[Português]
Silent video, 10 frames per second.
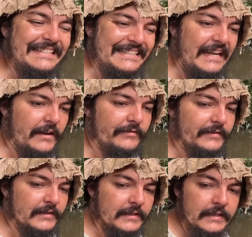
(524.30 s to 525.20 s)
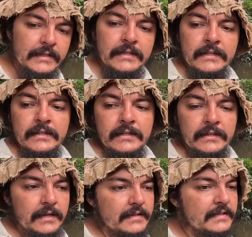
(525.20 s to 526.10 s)
serva.
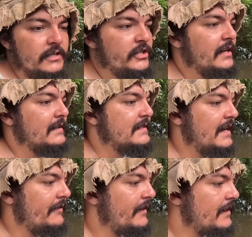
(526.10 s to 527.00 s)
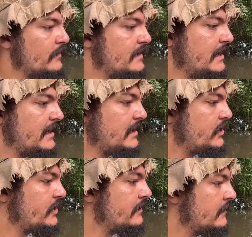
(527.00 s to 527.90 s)
Que essa antiga serva, ela é o
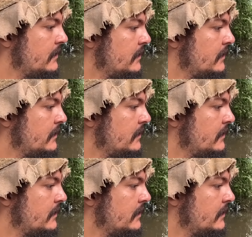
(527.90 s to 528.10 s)
seguinte.